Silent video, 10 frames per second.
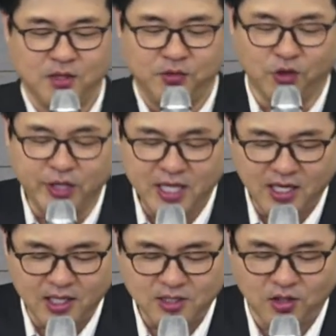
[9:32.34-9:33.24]
너희
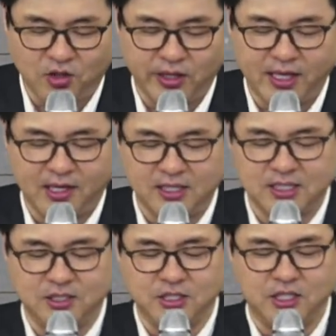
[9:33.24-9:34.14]
안에서
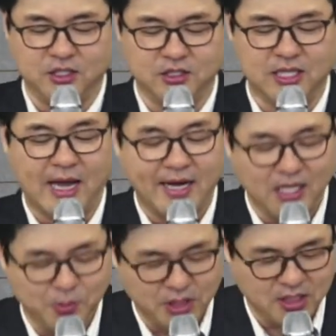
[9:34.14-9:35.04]
행하시는 이는
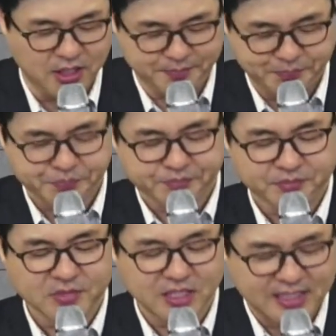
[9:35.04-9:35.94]
하나님이시니
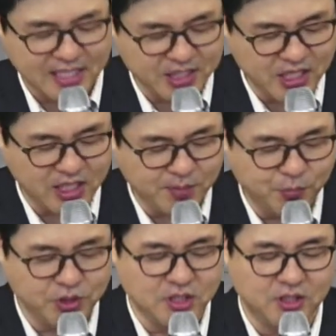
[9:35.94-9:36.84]
자기의
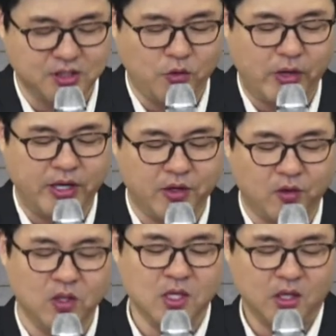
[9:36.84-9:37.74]
기쁘신 뜻을
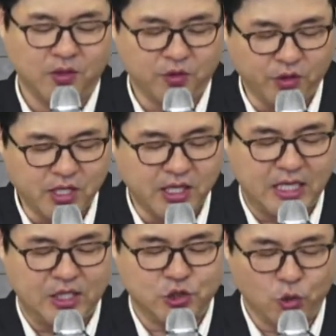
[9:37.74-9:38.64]
위하여
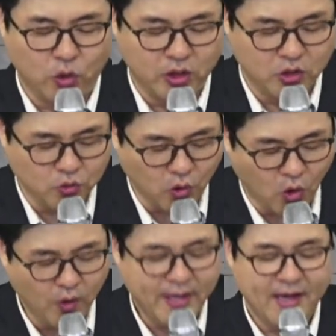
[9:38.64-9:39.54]
너희에게 소원을
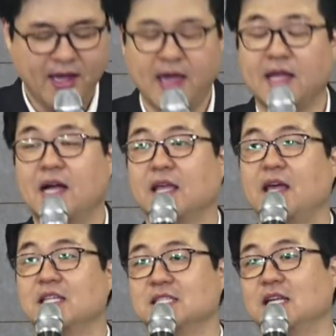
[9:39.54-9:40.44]
두고 행하게
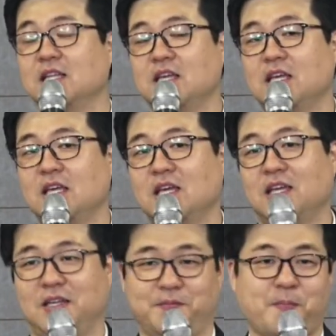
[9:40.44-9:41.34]

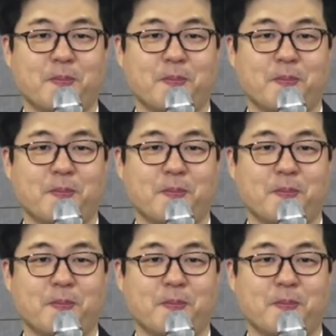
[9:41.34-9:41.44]
하시나니